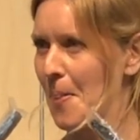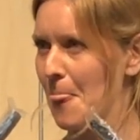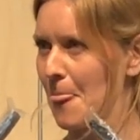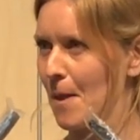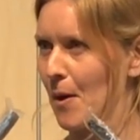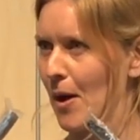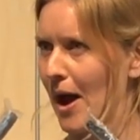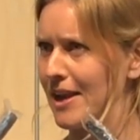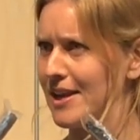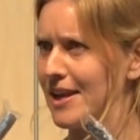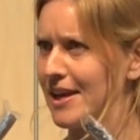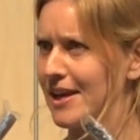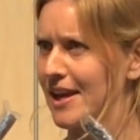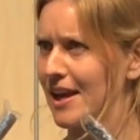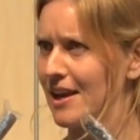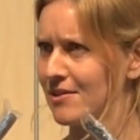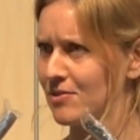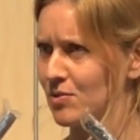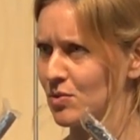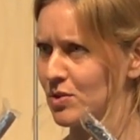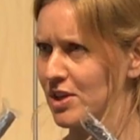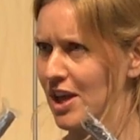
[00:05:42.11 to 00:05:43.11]
Noch eine
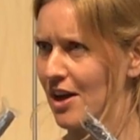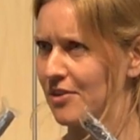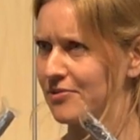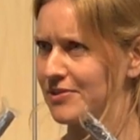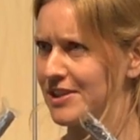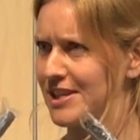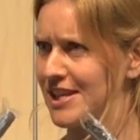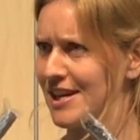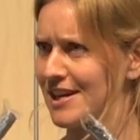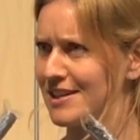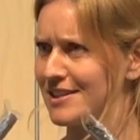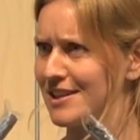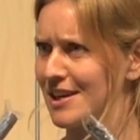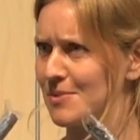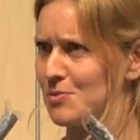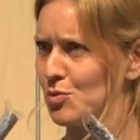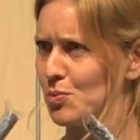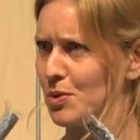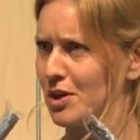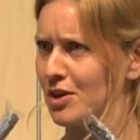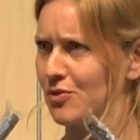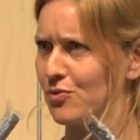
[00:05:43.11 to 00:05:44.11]
Ergänzung, die AfD hat ja im
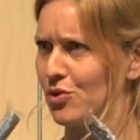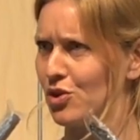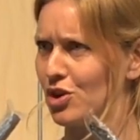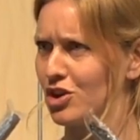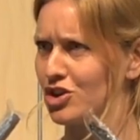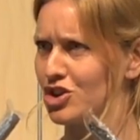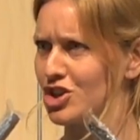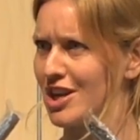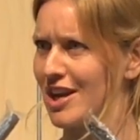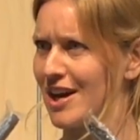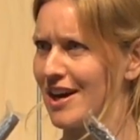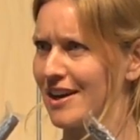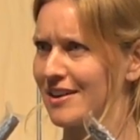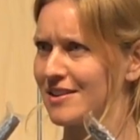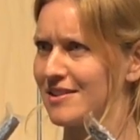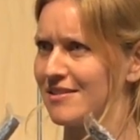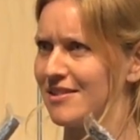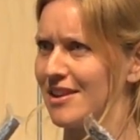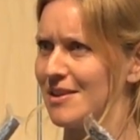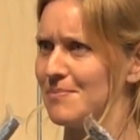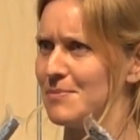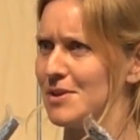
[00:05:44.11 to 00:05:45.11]
Übrigen vorgeschlagen,
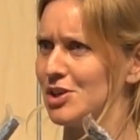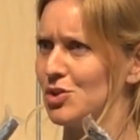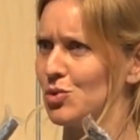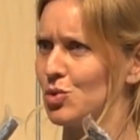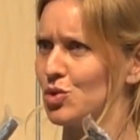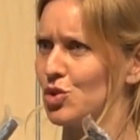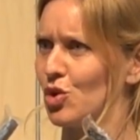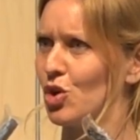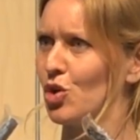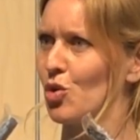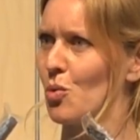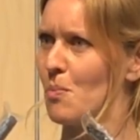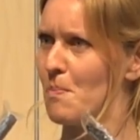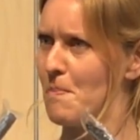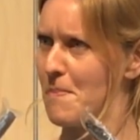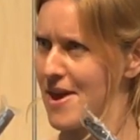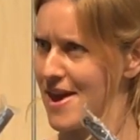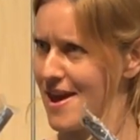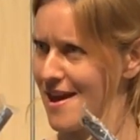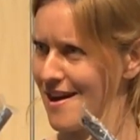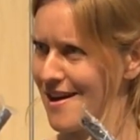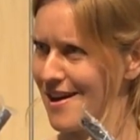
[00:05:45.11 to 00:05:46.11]
10 Millionen Euro
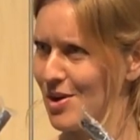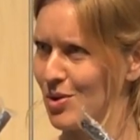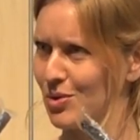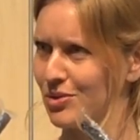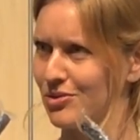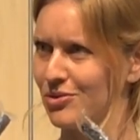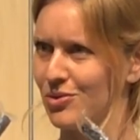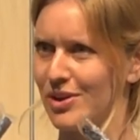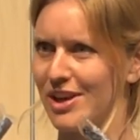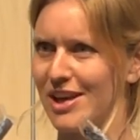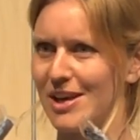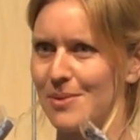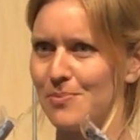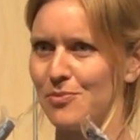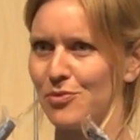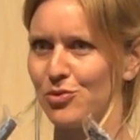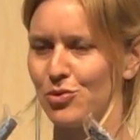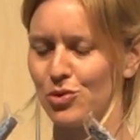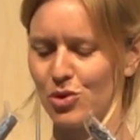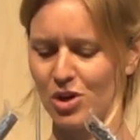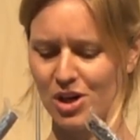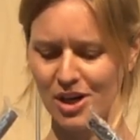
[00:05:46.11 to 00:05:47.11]
mehr auszugeben
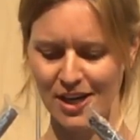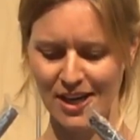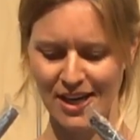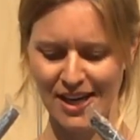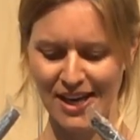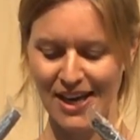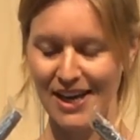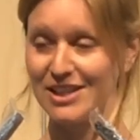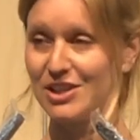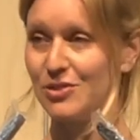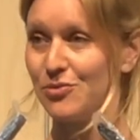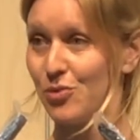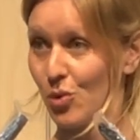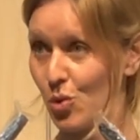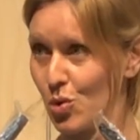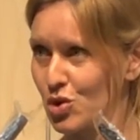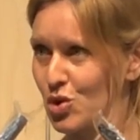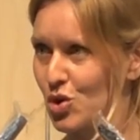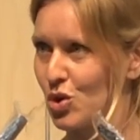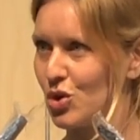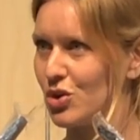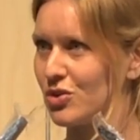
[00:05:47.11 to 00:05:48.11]
für die
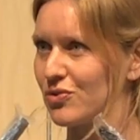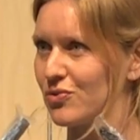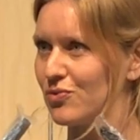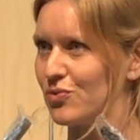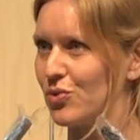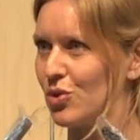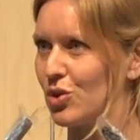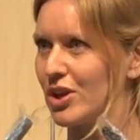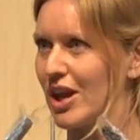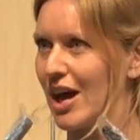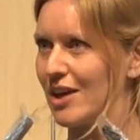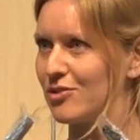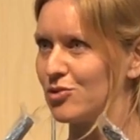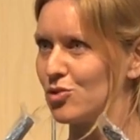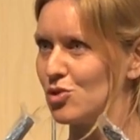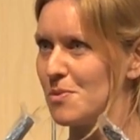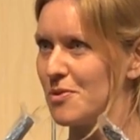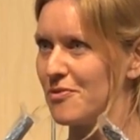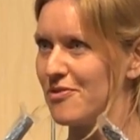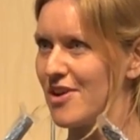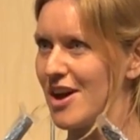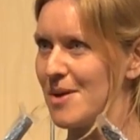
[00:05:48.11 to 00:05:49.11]
Wohnkosten von
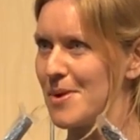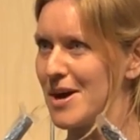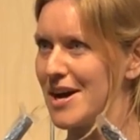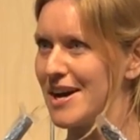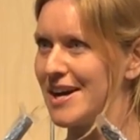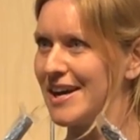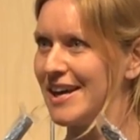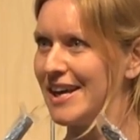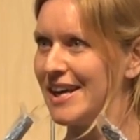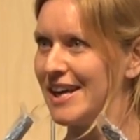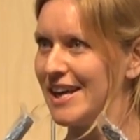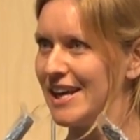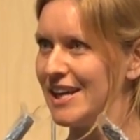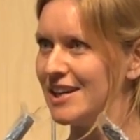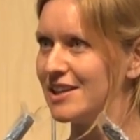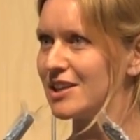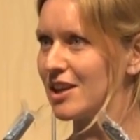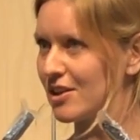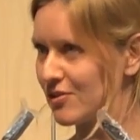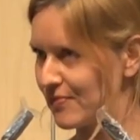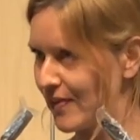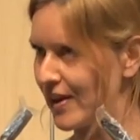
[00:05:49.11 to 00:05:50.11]

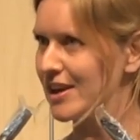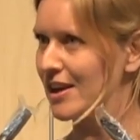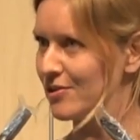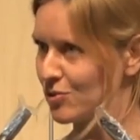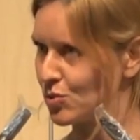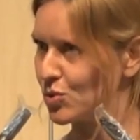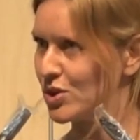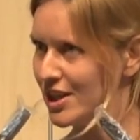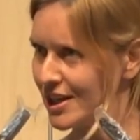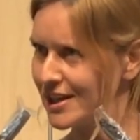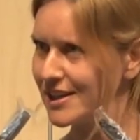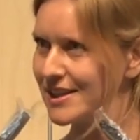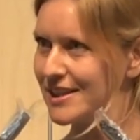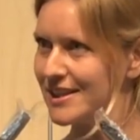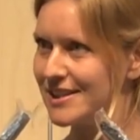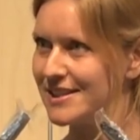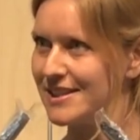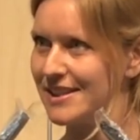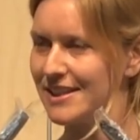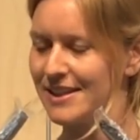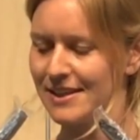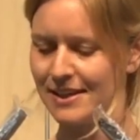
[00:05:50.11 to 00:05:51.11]
AsylbewerberInnen. Das war ja so ihre
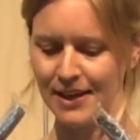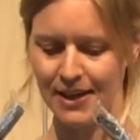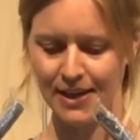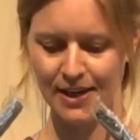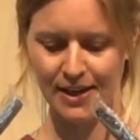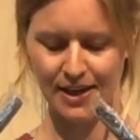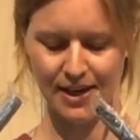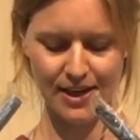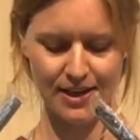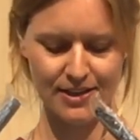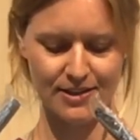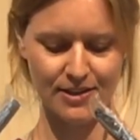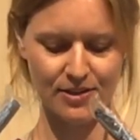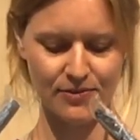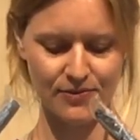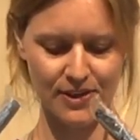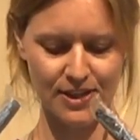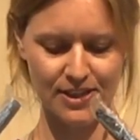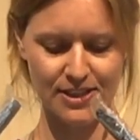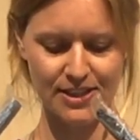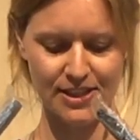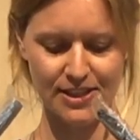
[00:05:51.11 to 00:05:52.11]
Idee. Äh, das
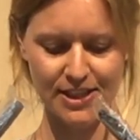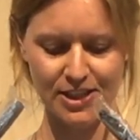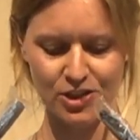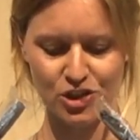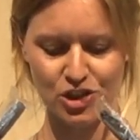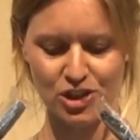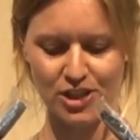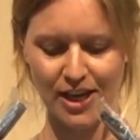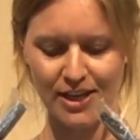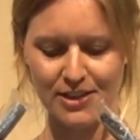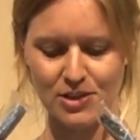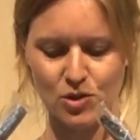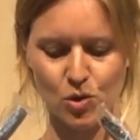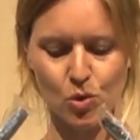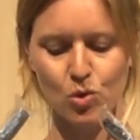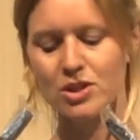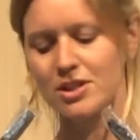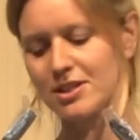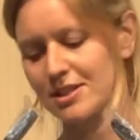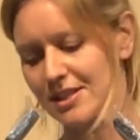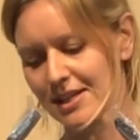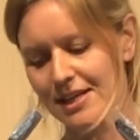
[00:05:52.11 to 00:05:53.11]
findet hier nicht statt
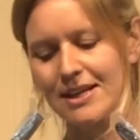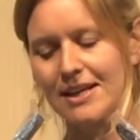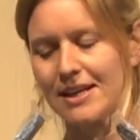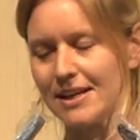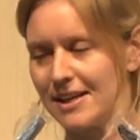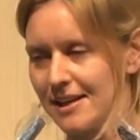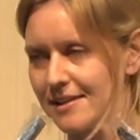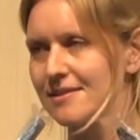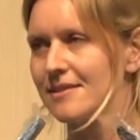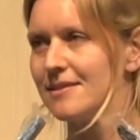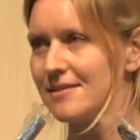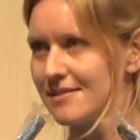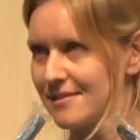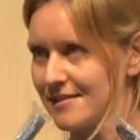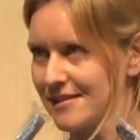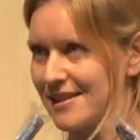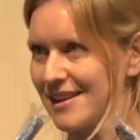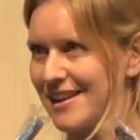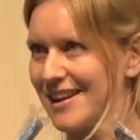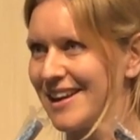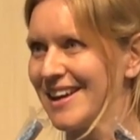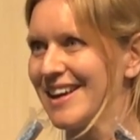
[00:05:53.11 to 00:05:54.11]
und es
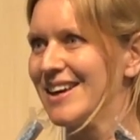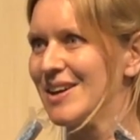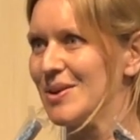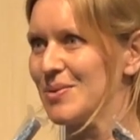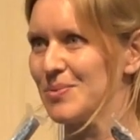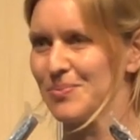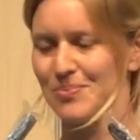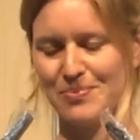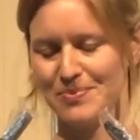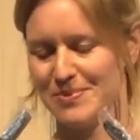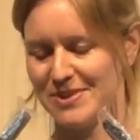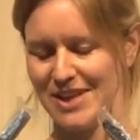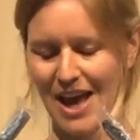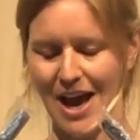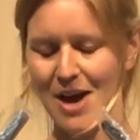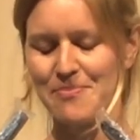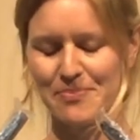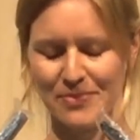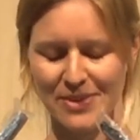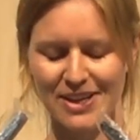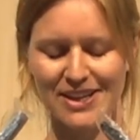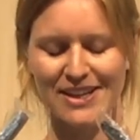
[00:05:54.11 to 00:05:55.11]
ist,
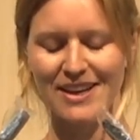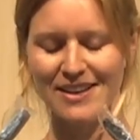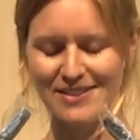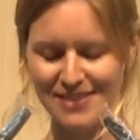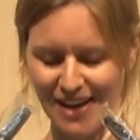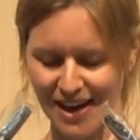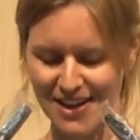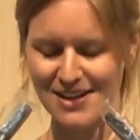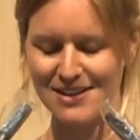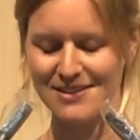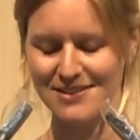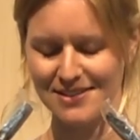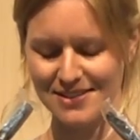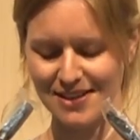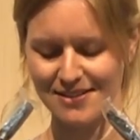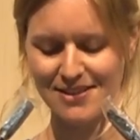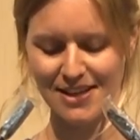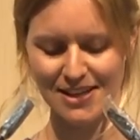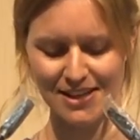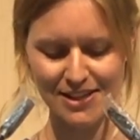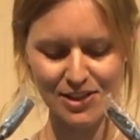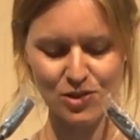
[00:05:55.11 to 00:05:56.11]
ja, es handelt sich
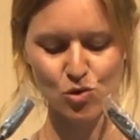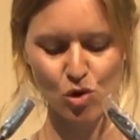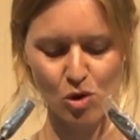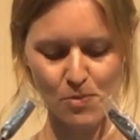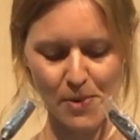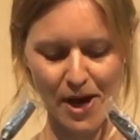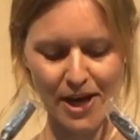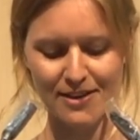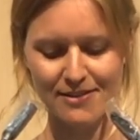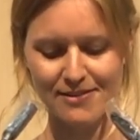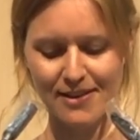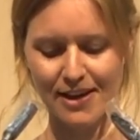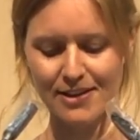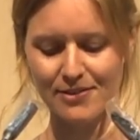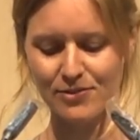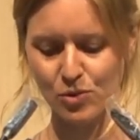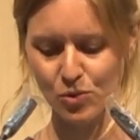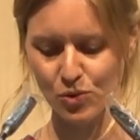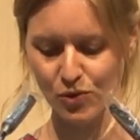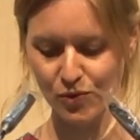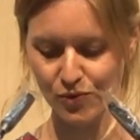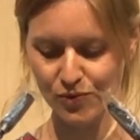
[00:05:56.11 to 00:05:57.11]
tatsächlich nur um eine
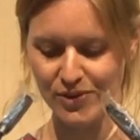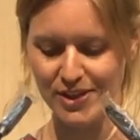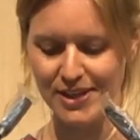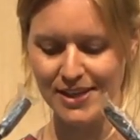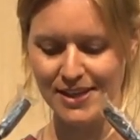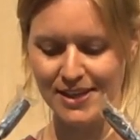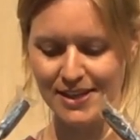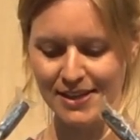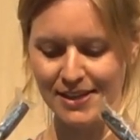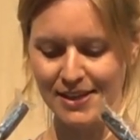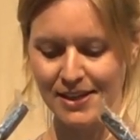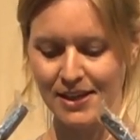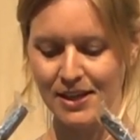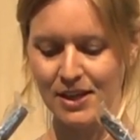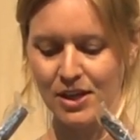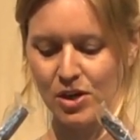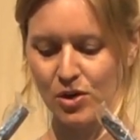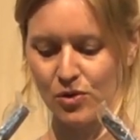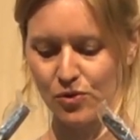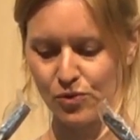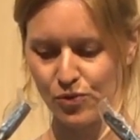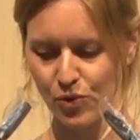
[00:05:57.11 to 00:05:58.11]
Satzung, wie
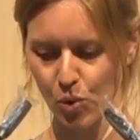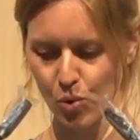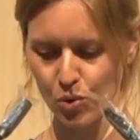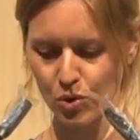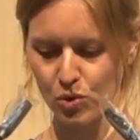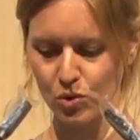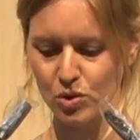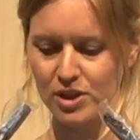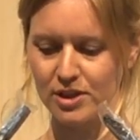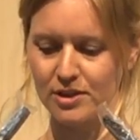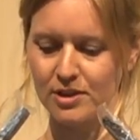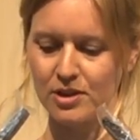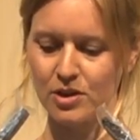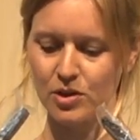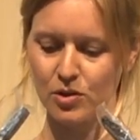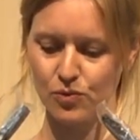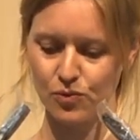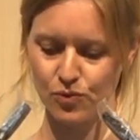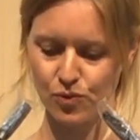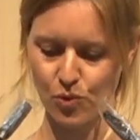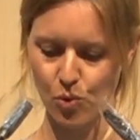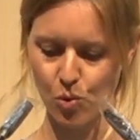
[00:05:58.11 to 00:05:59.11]
Wohnungen,
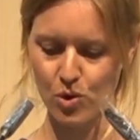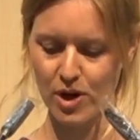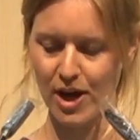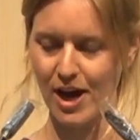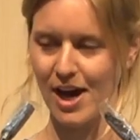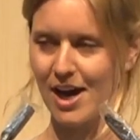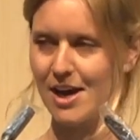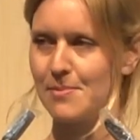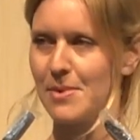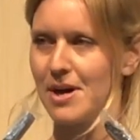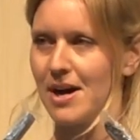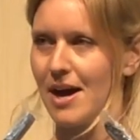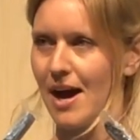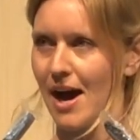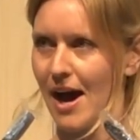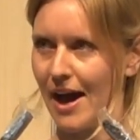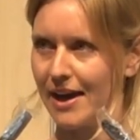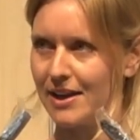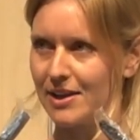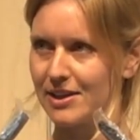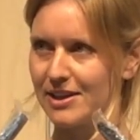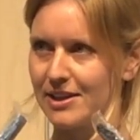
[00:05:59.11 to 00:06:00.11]
Wohnheime,
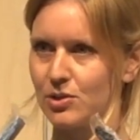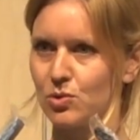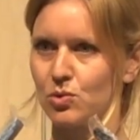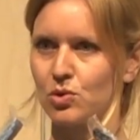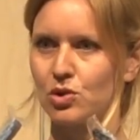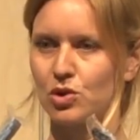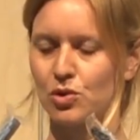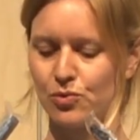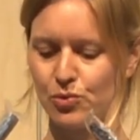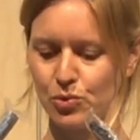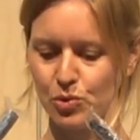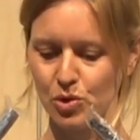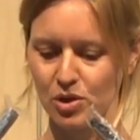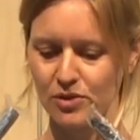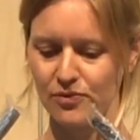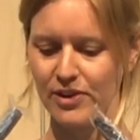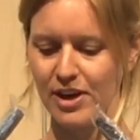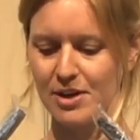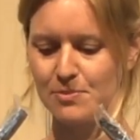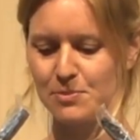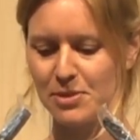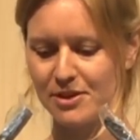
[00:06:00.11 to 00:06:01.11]
Einrichtungen
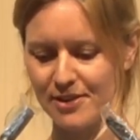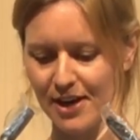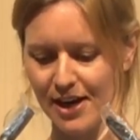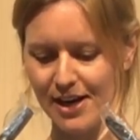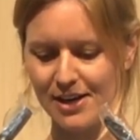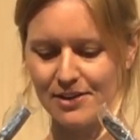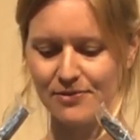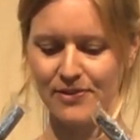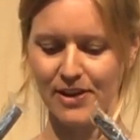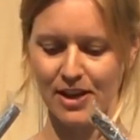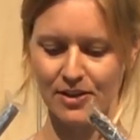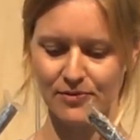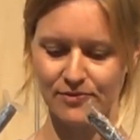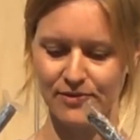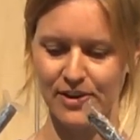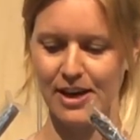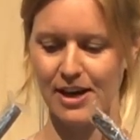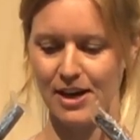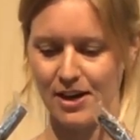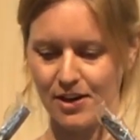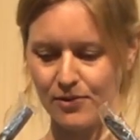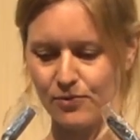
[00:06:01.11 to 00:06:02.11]
geführt werden, bezahlt werden,
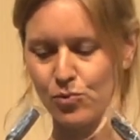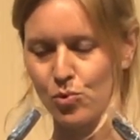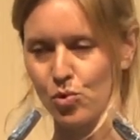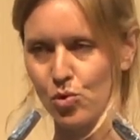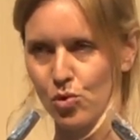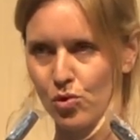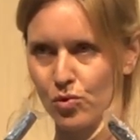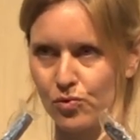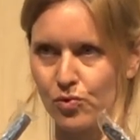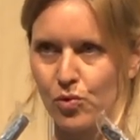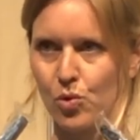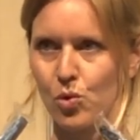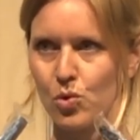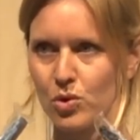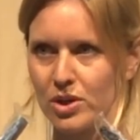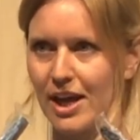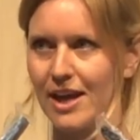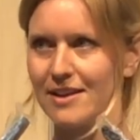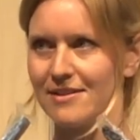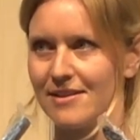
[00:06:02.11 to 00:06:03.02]
wer wo wohnt